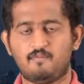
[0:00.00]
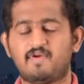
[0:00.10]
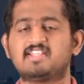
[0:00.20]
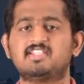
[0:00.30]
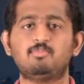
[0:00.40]

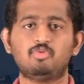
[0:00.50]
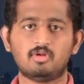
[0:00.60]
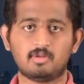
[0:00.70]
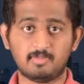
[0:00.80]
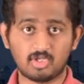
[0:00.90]
ఫర్ ఎగ్జాంపుల్
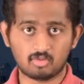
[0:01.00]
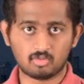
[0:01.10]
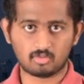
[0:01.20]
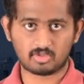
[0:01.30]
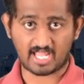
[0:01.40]
మీకు
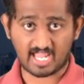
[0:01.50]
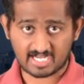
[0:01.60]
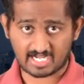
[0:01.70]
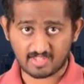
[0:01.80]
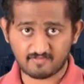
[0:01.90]
నా
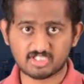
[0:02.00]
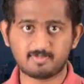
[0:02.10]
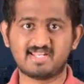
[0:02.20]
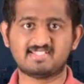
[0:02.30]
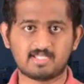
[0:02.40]
లైఫ్
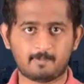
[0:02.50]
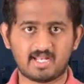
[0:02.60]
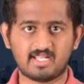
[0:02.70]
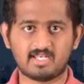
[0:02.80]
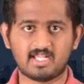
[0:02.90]
ఎక్స్పీరియన్స్
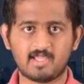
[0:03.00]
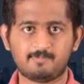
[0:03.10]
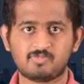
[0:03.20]
చెప్పాలి అంటే